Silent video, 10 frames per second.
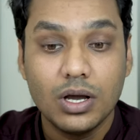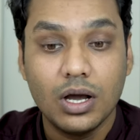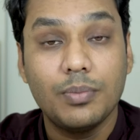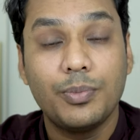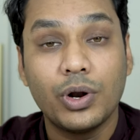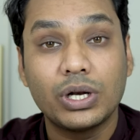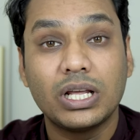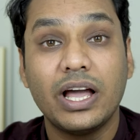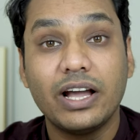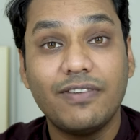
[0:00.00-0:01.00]
प्रोडक्ट
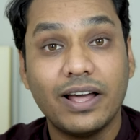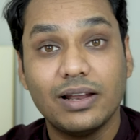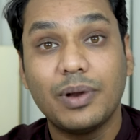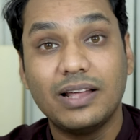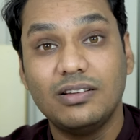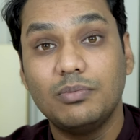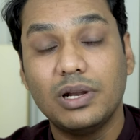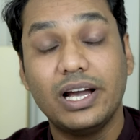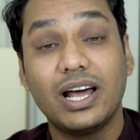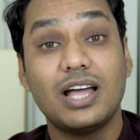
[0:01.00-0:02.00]
का एक फाइनल प्राइसिंग पर
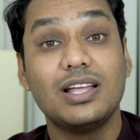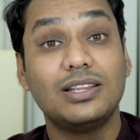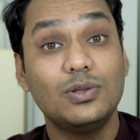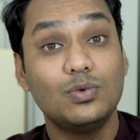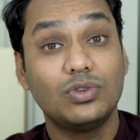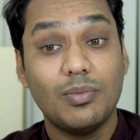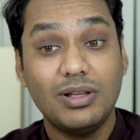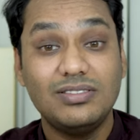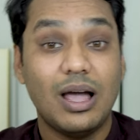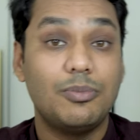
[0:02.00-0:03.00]
लेकर आ जाते हैं तो उसके
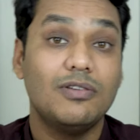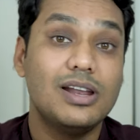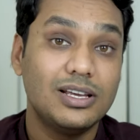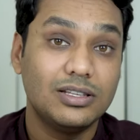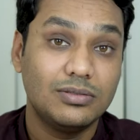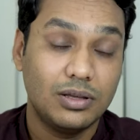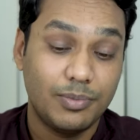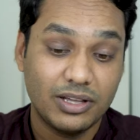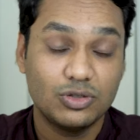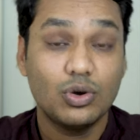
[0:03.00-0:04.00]
बाद सामने वाले के इसके
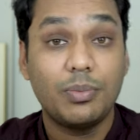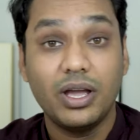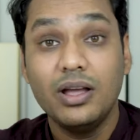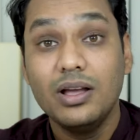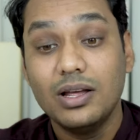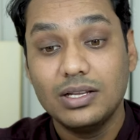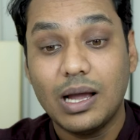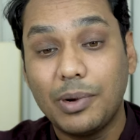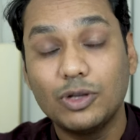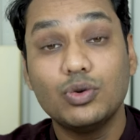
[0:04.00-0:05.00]
पास जो आपके जो
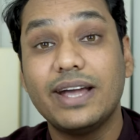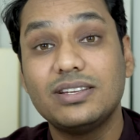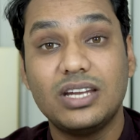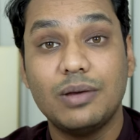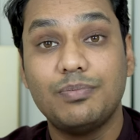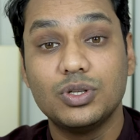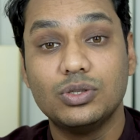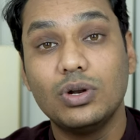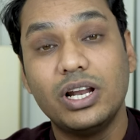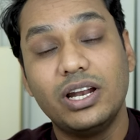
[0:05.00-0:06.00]
आपका जो नेक्स्ट स्टेप
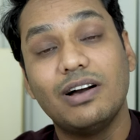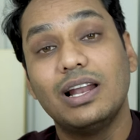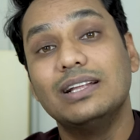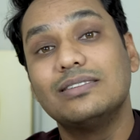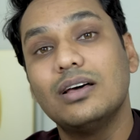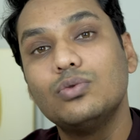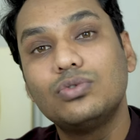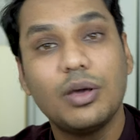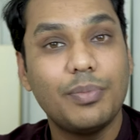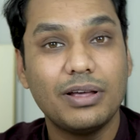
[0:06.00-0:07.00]
जो लेने वाला है इंसान
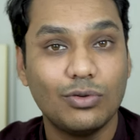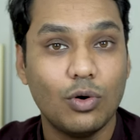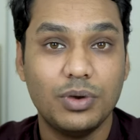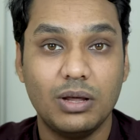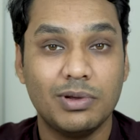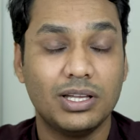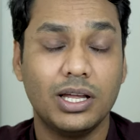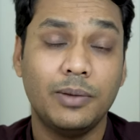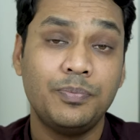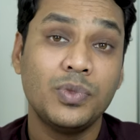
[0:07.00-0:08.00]
उसके पास स्कोप नहीं बचता
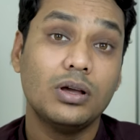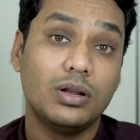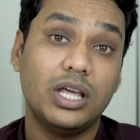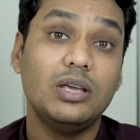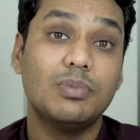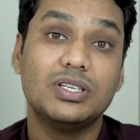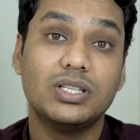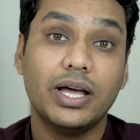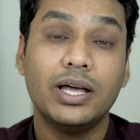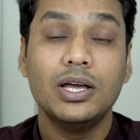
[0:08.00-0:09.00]
है नहीं
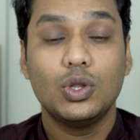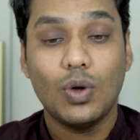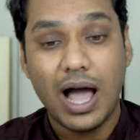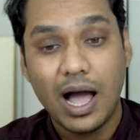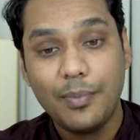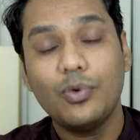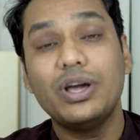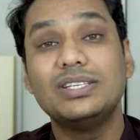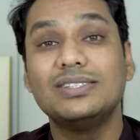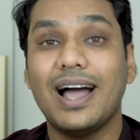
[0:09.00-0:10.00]
बचता है तो आपको
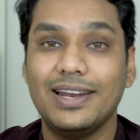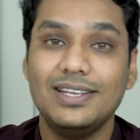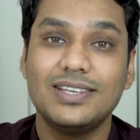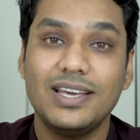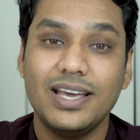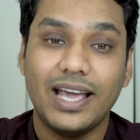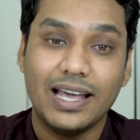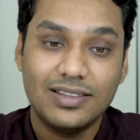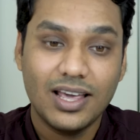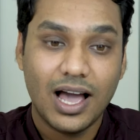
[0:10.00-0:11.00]
ये चीज़ आनी चाहिए
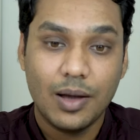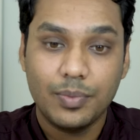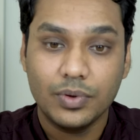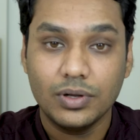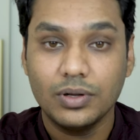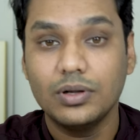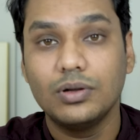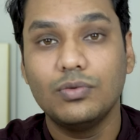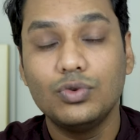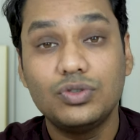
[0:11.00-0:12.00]
कैसे आप
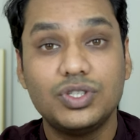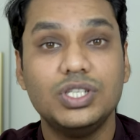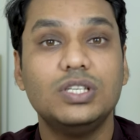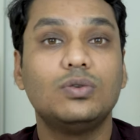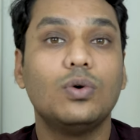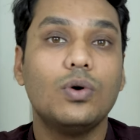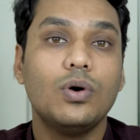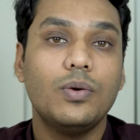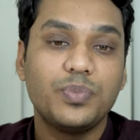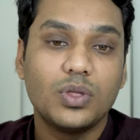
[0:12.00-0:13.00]
उस चीज़ को
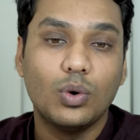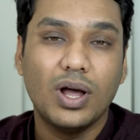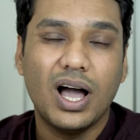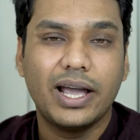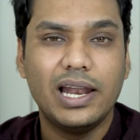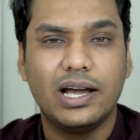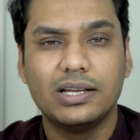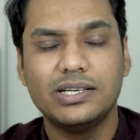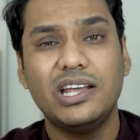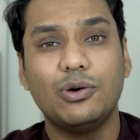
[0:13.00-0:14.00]
थोड़ा आगे लेकर
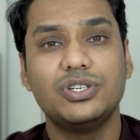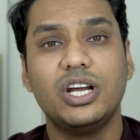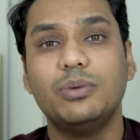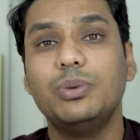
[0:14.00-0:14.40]
जाए नेगोशिएट